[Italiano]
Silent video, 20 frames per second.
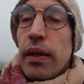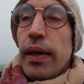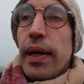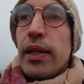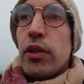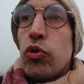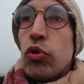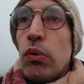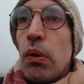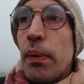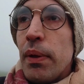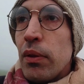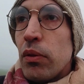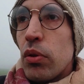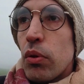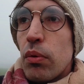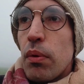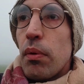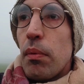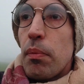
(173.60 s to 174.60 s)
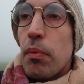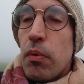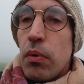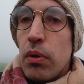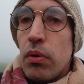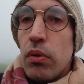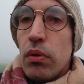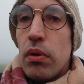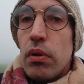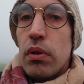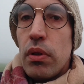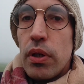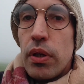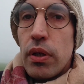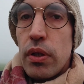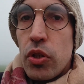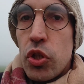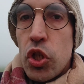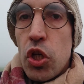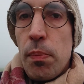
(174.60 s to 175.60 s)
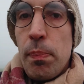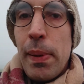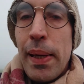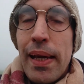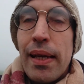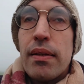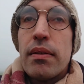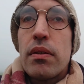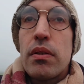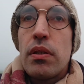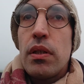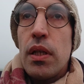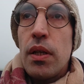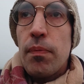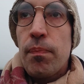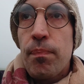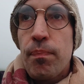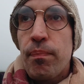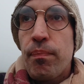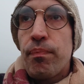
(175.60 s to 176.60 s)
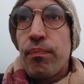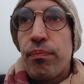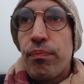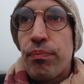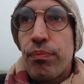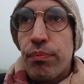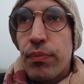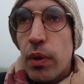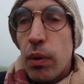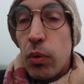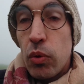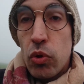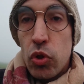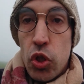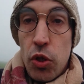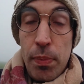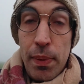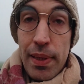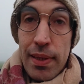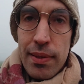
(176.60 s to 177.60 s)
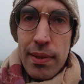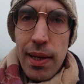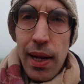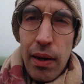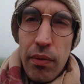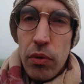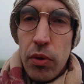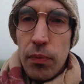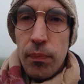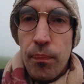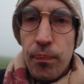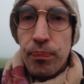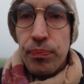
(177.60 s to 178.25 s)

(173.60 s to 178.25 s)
E sul momento, quando ci pensi, quando ci pensavo,